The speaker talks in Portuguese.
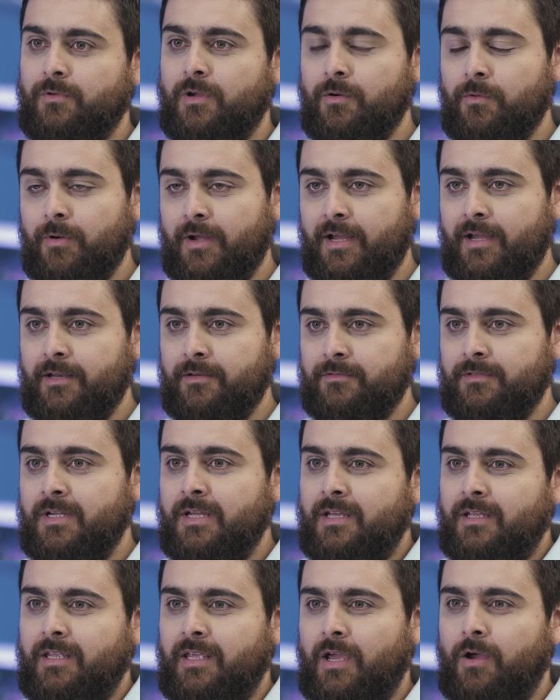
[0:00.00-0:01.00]
do aquário,
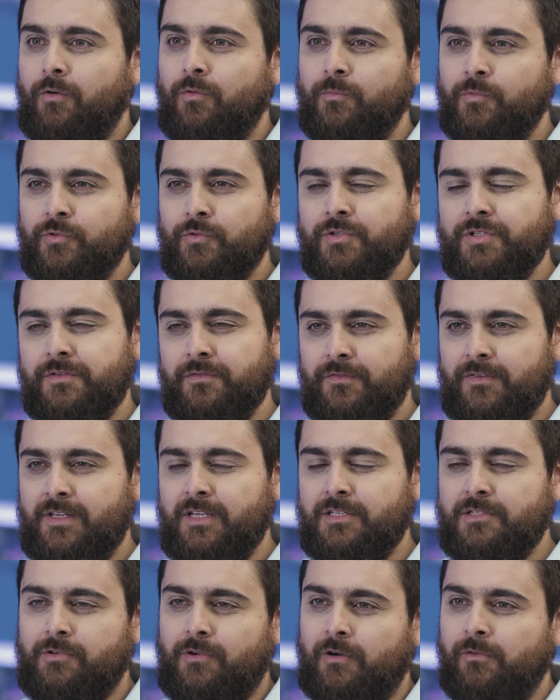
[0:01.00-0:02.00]
que é algo muito
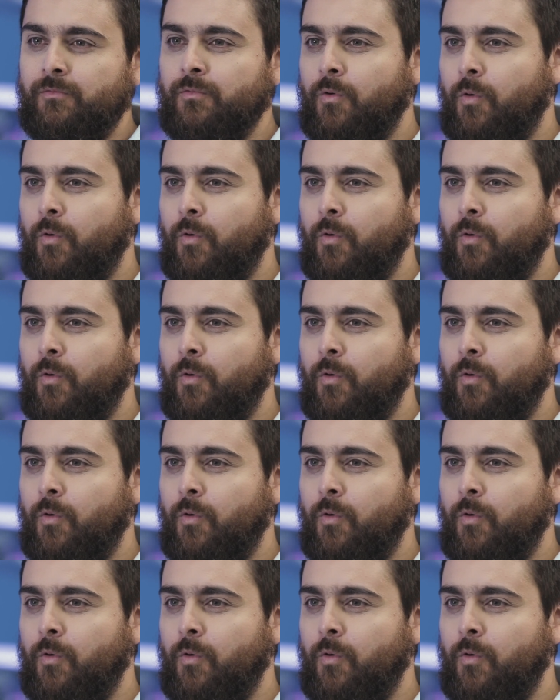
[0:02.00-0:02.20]
difícil, algo